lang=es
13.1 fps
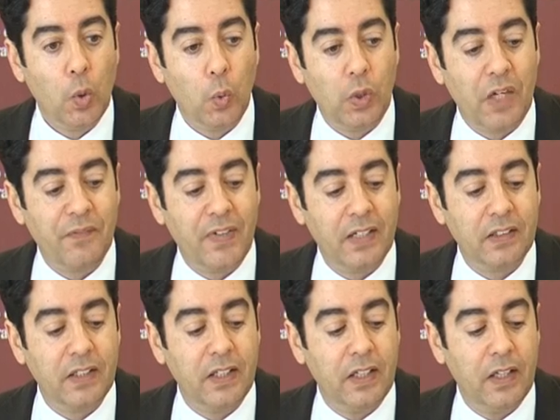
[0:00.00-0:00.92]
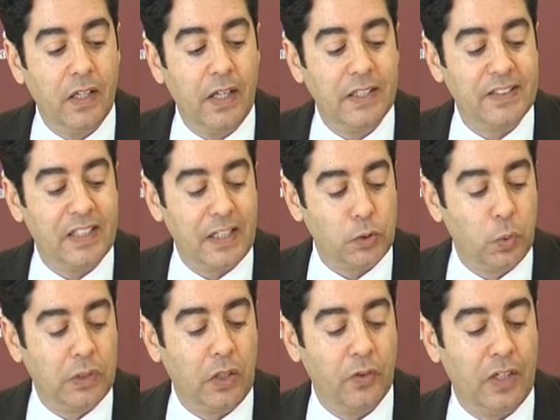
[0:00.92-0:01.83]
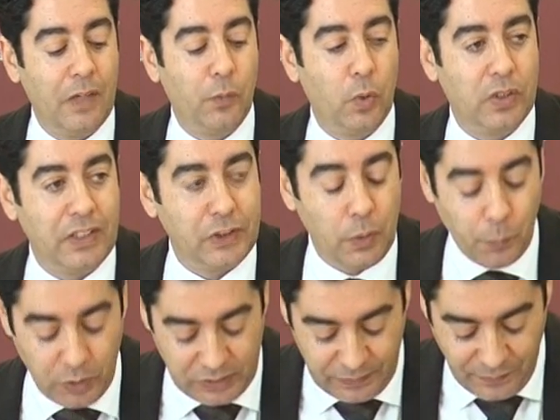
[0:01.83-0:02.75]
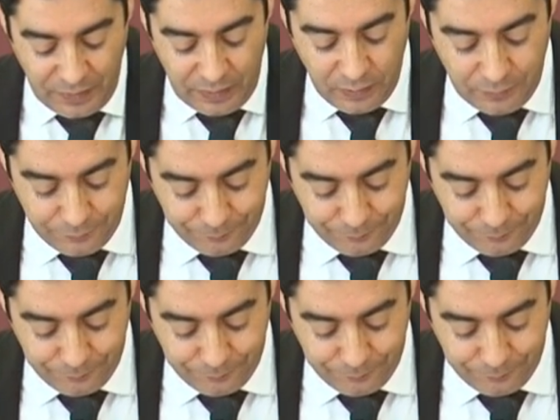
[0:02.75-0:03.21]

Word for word: Una parte es el resultado de la aportación municipal